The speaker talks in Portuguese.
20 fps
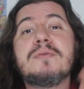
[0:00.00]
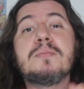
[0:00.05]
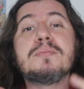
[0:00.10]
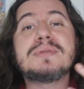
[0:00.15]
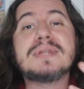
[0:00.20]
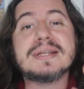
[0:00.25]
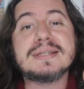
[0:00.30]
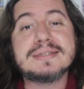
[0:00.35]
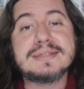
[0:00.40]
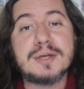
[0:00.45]

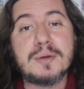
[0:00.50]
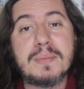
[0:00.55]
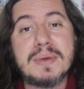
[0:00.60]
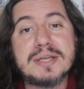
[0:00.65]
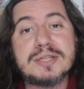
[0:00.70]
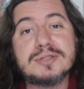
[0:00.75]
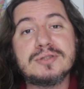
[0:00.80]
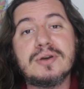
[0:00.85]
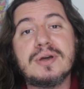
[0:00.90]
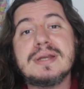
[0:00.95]
Vamos trazer
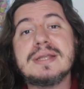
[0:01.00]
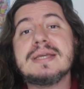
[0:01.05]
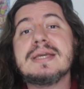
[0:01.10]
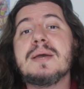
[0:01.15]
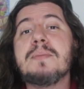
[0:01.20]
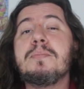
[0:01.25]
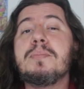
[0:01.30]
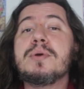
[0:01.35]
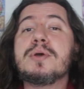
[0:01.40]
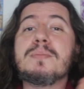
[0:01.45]
uma
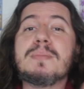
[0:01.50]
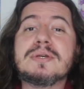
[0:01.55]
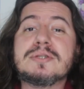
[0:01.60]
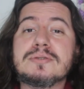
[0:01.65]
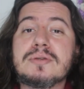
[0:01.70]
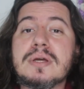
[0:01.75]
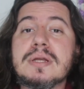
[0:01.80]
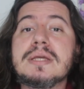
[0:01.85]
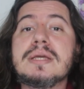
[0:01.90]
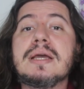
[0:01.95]
historinha, porque uma
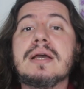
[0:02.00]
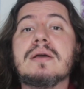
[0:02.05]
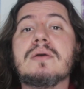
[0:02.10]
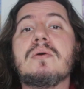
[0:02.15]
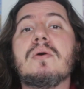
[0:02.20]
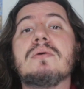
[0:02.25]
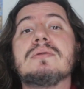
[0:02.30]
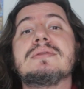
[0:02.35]
historinha